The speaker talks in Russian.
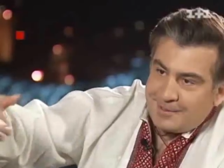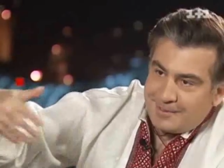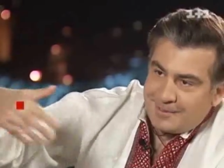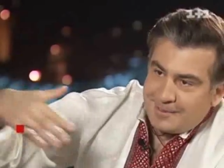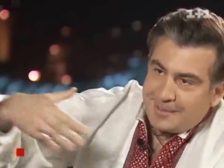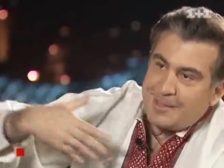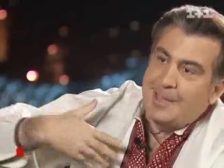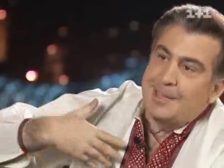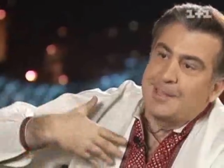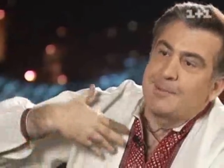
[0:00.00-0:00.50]

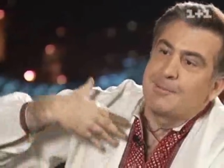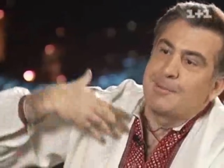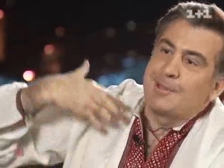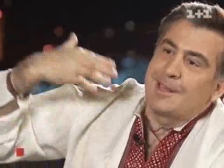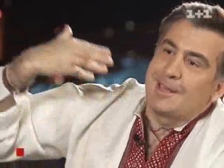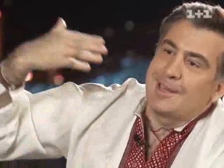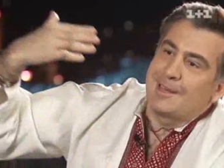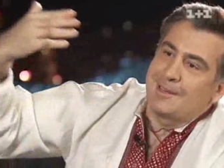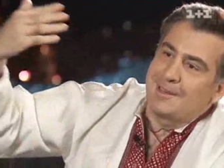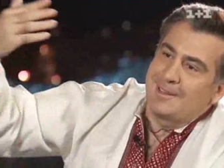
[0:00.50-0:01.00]
Это была
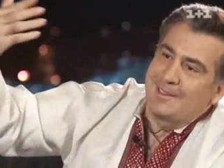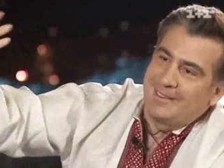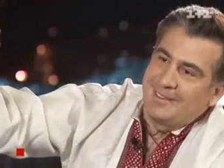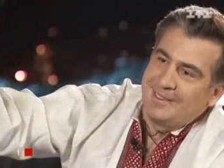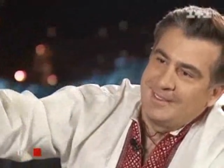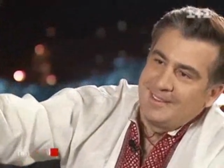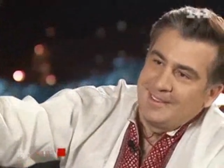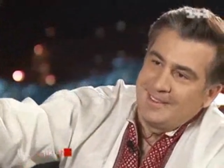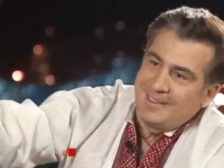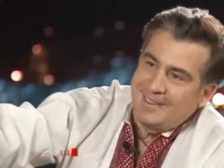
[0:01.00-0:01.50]
их
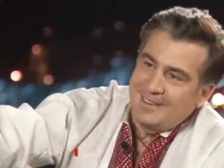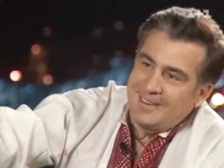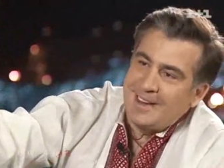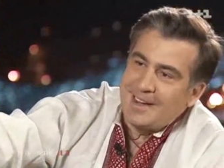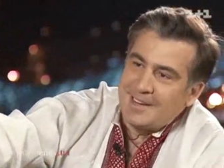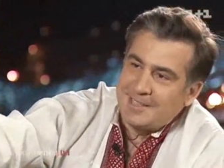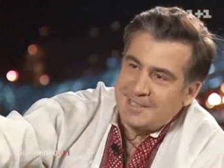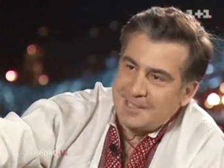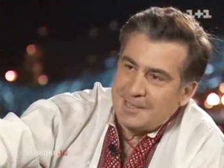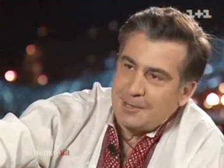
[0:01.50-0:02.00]

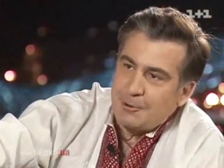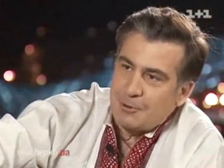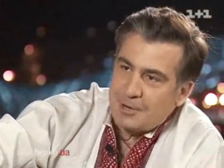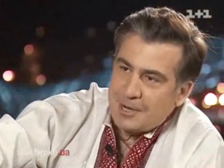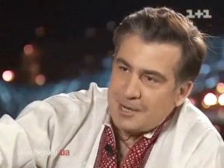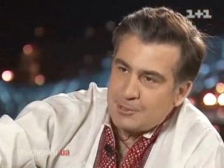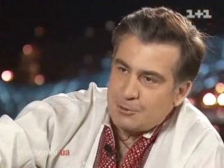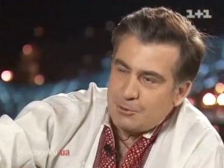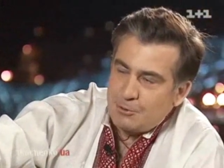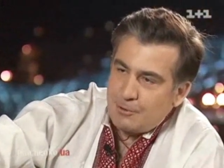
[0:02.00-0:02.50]
реакция на
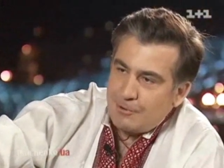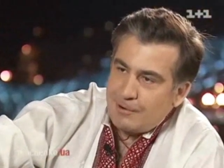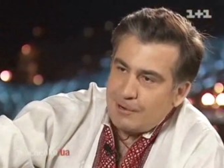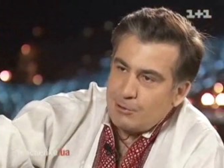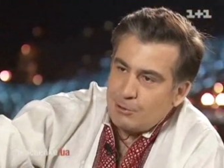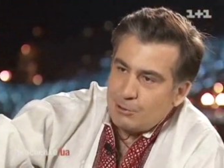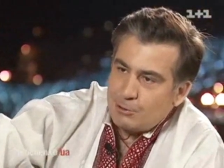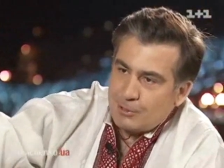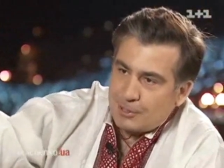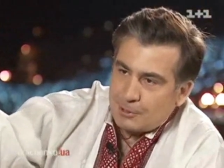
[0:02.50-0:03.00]
украинскую
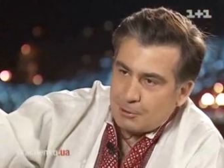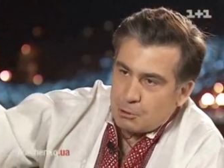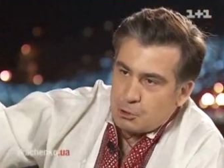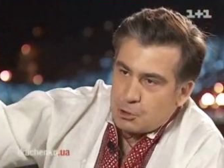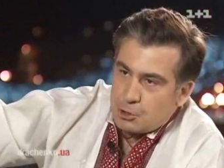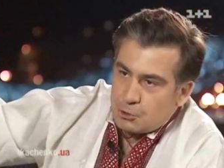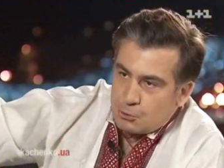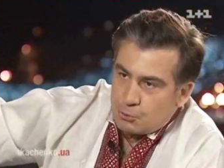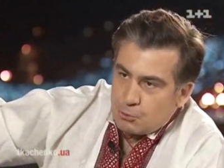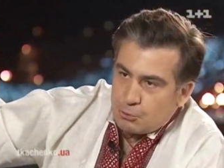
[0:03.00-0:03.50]
революцию,
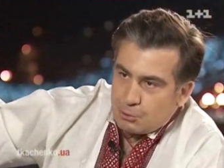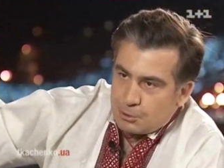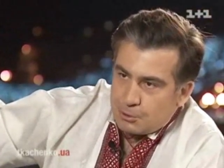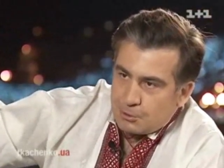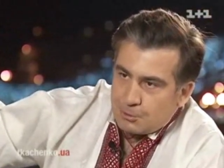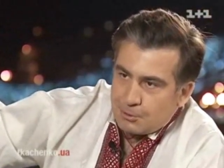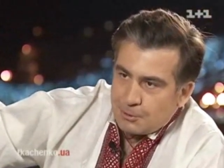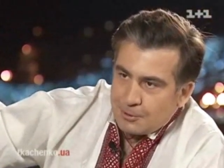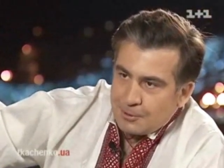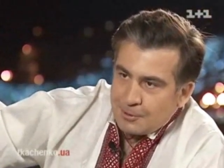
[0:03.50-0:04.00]
отключить
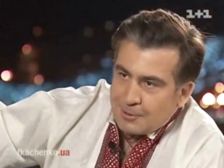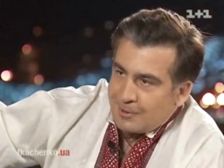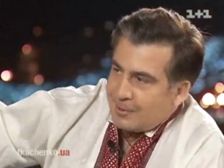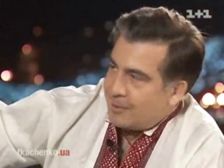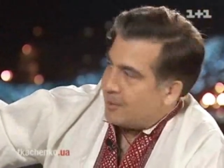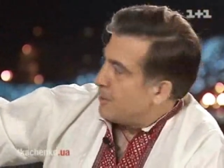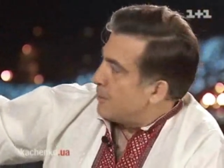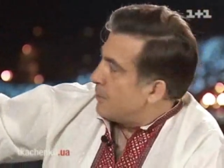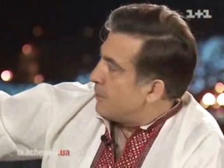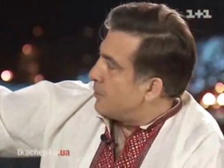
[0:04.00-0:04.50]
Грузию.
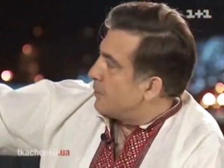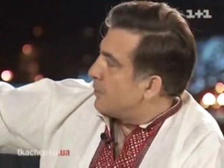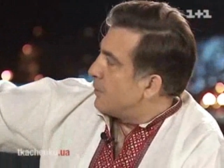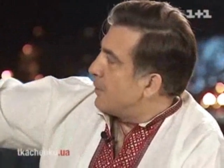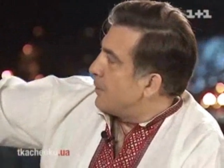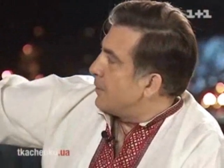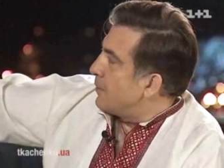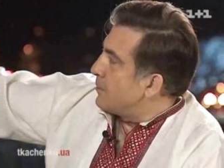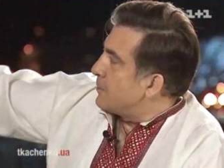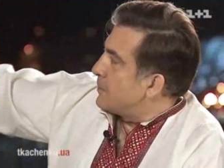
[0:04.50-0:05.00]

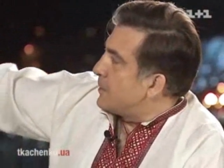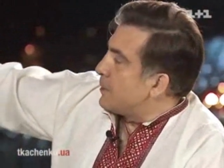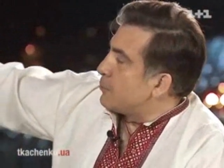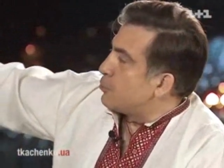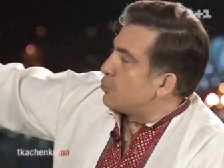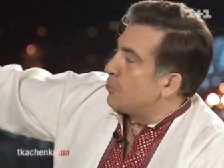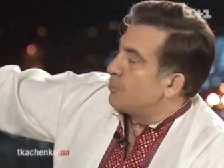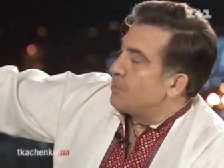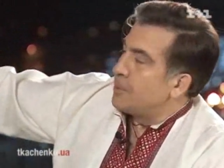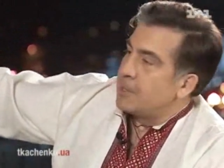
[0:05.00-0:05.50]
Э, здесь
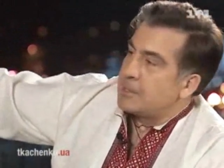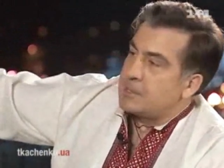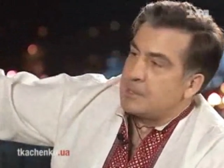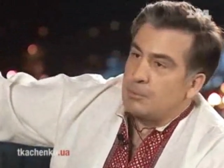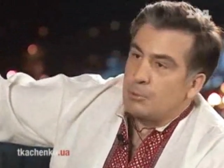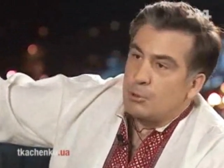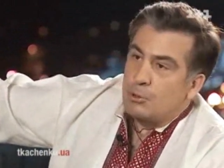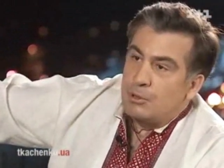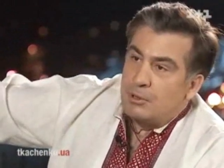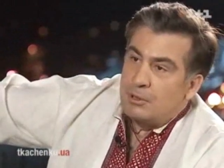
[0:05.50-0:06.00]
все было
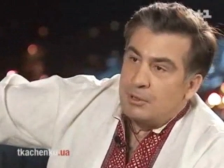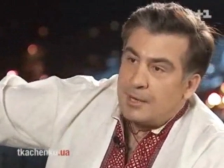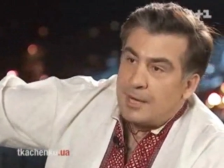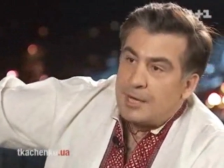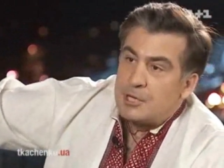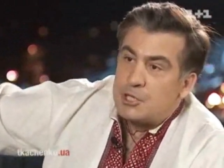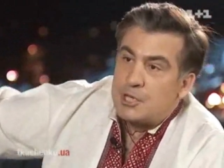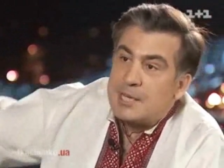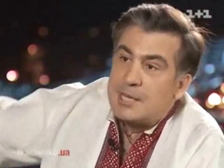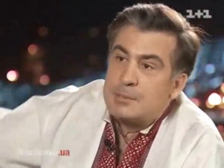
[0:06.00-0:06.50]
темно, а
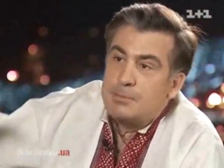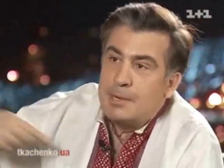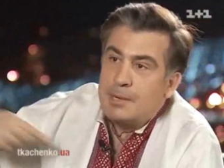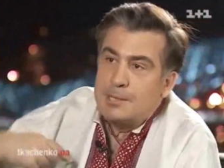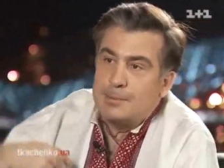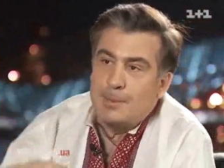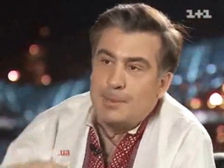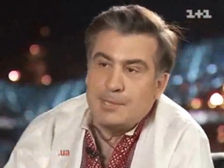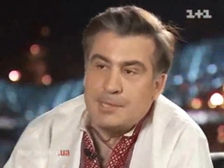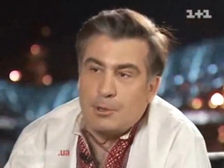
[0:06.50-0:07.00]
сейчас мы
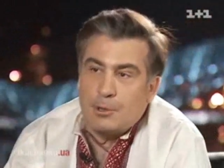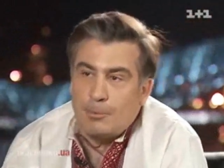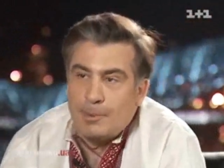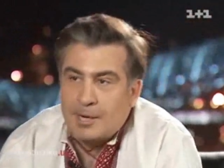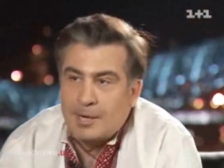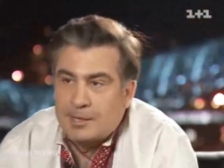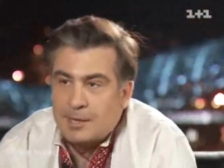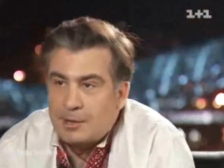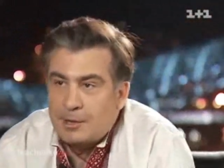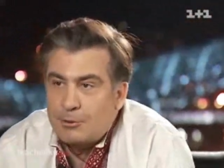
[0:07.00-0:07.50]
экспортируем
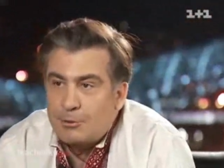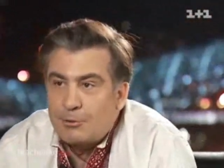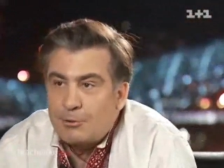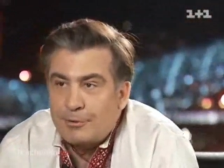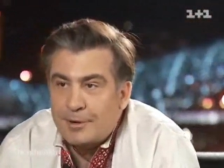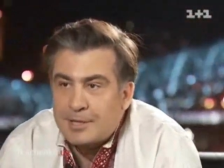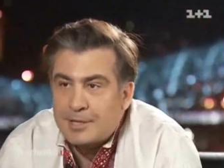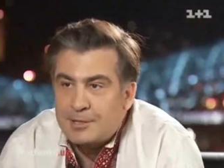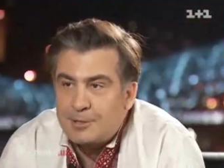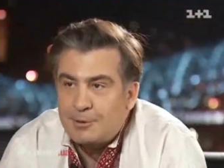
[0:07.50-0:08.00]
электроэнергию
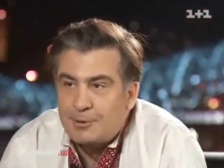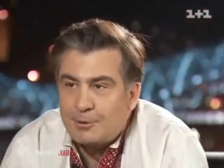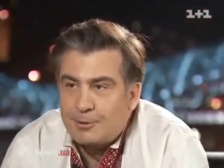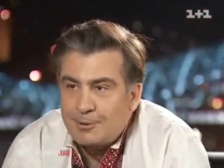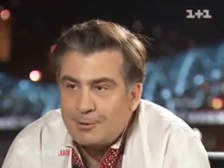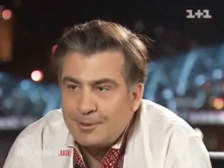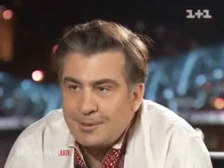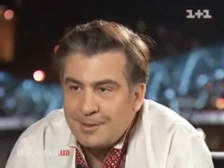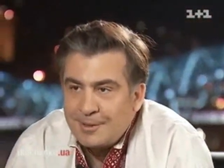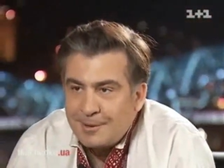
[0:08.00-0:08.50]
в Россию
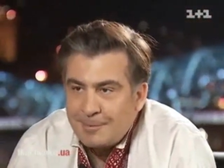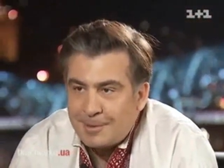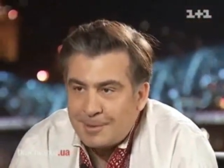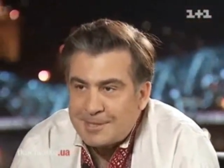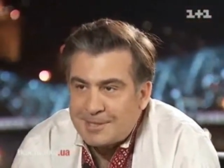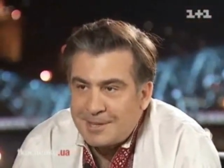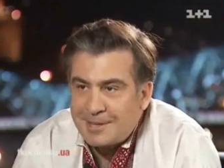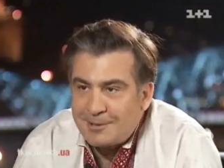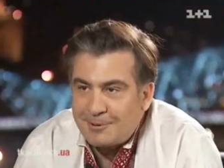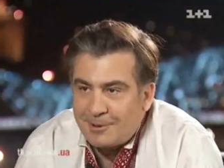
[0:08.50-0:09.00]

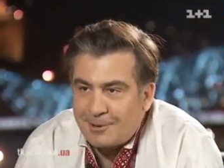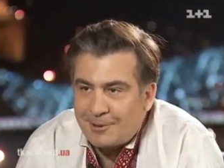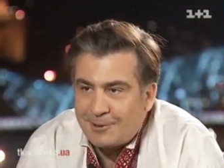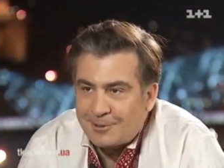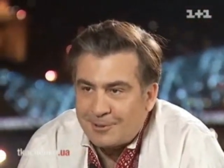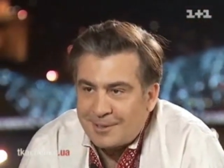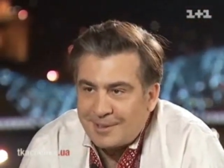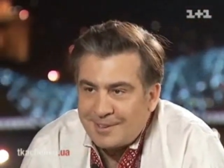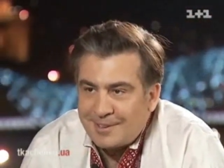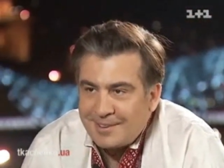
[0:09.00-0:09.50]
последние два года.